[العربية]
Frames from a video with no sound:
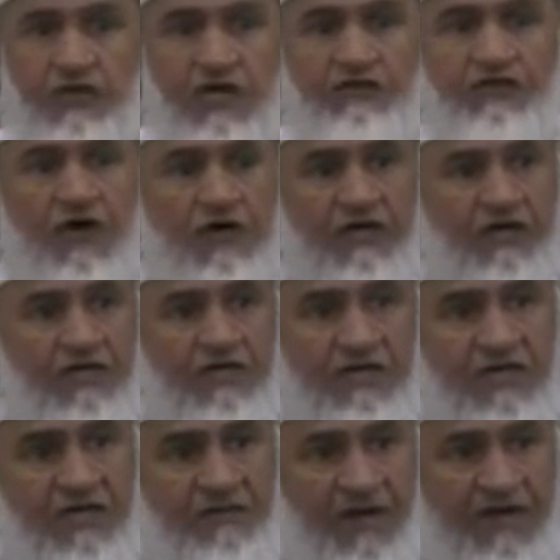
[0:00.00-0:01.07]
الحضاري
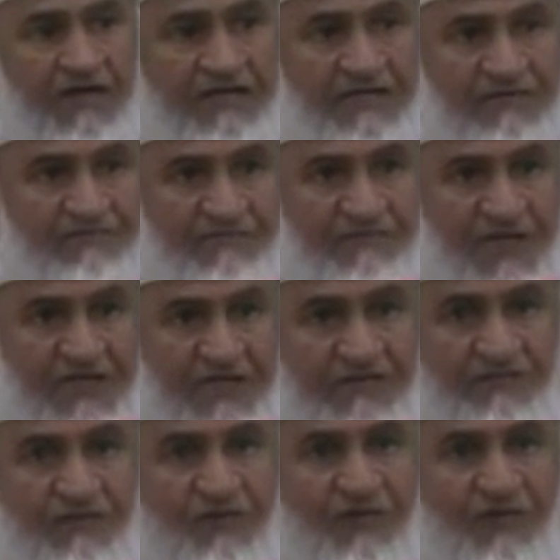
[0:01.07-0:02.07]
عندما يتم يتم